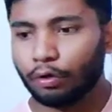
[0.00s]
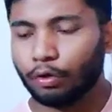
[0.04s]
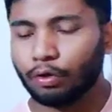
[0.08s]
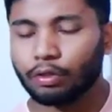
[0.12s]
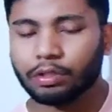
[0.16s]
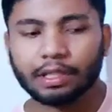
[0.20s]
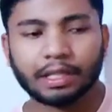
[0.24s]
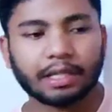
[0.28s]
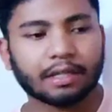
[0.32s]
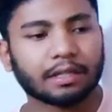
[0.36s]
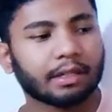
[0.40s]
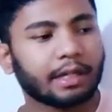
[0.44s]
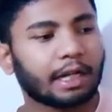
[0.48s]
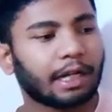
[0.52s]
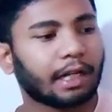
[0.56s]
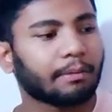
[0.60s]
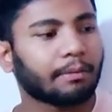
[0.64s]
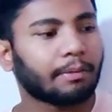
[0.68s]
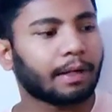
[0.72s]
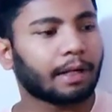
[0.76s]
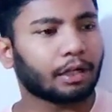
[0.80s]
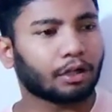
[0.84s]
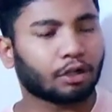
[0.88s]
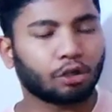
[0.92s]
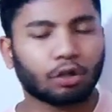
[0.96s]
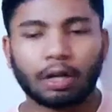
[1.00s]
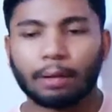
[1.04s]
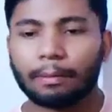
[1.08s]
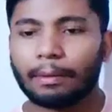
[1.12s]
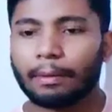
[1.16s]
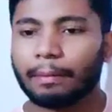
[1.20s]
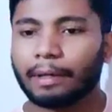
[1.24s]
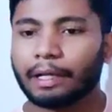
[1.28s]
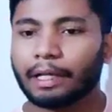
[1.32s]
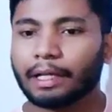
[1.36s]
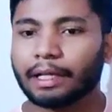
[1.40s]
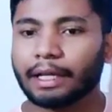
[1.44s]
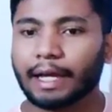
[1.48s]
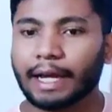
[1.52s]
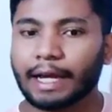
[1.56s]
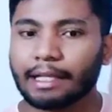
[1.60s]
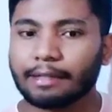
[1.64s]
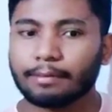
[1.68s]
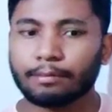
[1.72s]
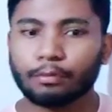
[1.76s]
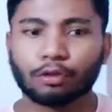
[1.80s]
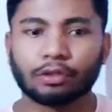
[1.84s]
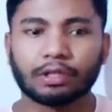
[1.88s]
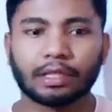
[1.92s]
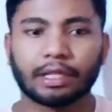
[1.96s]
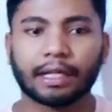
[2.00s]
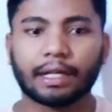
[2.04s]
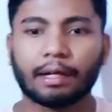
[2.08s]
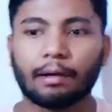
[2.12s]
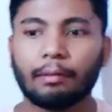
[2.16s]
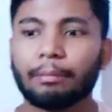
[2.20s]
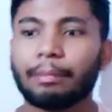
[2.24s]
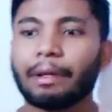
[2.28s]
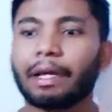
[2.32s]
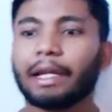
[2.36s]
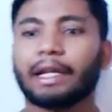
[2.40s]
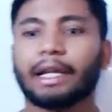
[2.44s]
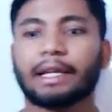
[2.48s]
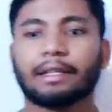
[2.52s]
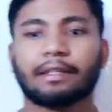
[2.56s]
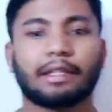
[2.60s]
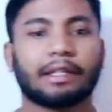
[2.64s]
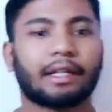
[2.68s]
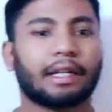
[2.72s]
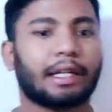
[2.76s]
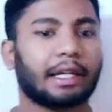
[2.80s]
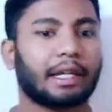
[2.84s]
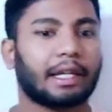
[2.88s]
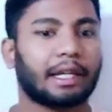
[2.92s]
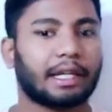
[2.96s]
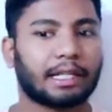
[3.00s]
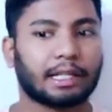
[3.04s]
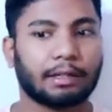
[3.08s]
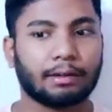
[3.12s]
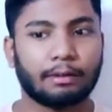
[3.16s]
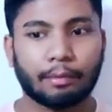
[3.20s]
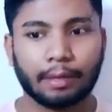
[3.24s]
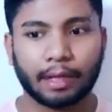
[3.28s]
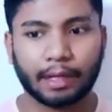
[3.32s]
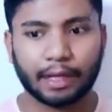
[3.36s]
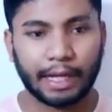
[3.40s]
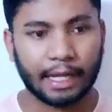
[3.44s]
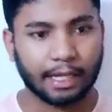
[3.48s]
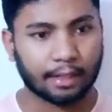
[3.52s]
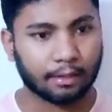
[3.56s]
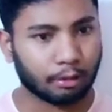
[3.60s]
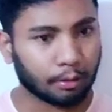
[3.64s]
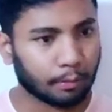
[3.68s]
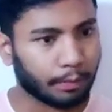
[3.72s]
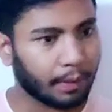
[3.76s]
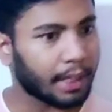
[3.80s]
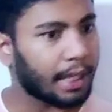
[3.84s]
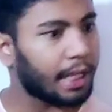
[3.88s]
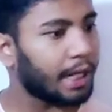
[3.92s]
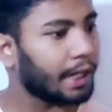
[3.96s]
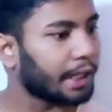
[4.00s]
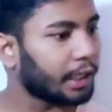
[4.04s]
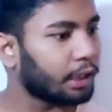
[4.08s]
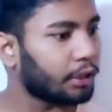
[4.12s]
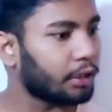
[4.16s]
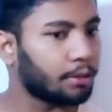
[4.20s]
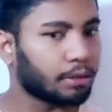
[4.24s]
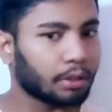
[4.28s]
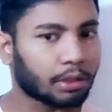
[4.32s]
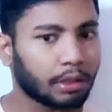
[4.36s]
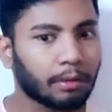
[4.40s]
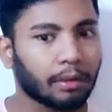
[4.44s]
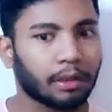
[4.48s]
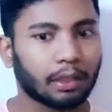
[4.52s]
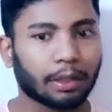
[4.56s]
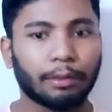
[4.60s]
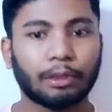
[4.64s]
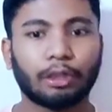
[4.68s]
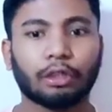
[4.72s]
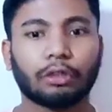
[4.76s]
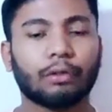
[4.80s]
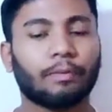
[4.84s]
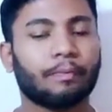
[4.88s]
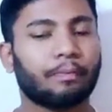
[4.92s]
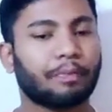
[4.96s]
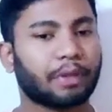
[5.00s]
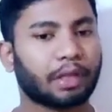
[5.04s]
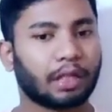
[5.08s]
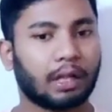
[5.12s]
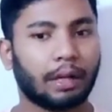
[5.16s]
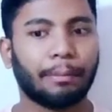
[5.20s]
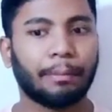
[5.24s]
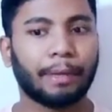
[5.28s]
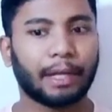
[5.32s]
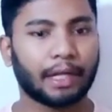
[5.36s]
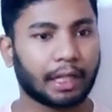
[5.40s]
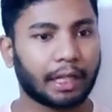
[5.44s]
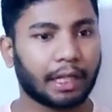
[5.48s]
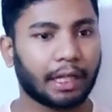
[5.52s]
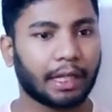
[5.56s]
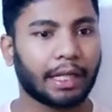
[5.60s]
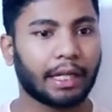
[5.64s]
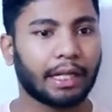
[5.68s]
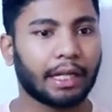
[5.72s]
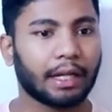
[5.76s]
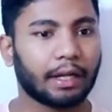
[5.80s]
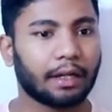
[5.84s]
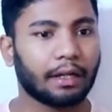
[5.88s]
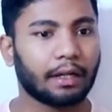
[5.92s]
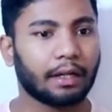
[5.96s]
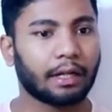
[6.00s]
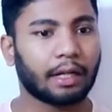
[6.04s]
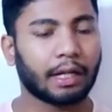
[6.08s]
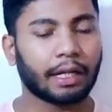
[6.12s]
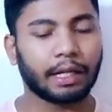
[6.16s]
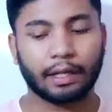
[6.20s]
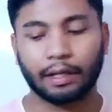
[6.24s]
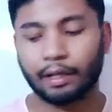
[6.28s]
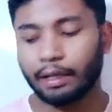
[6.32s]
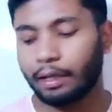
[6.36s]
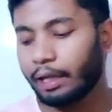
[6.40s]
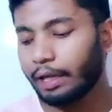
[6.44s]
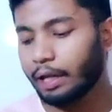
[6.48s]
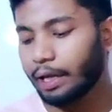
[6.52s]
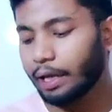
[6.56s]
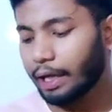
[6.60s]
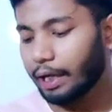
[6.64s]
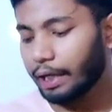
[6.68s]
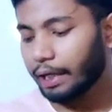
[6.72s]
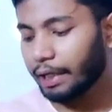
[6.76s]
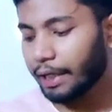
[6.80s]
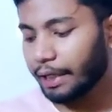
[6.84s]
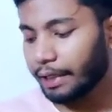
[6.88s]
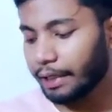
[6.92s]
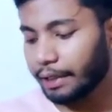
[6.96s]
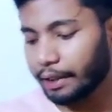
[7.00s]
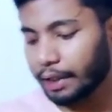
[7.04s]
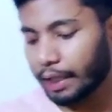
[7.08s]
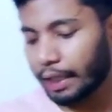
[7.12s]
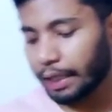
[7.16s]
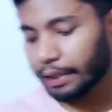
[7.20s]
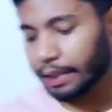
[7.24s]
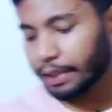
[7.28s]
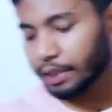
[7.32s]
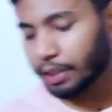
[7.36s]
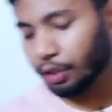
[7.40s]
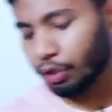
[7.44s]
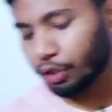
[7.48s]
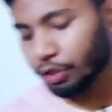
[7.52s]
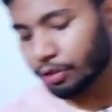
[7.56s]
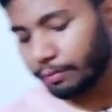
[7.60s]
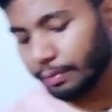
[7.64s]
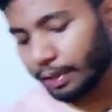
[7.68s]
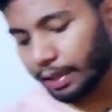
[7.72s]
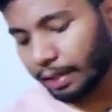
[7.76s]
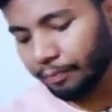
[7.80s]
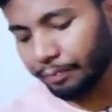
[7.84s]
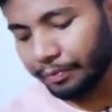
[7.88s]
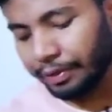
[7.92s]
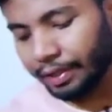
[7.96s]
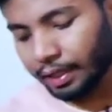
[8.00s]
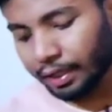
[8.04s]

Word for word: उस स्टेटमेंट को हम अपने कैश बुक से कंपेयर कैसे करेंगे जब हमने कैश बुक बना रखी हो तो, तो कभी तो कंपेयर करेंगे ना ठीक है अगली हेडिंग डाल के चलो इसमें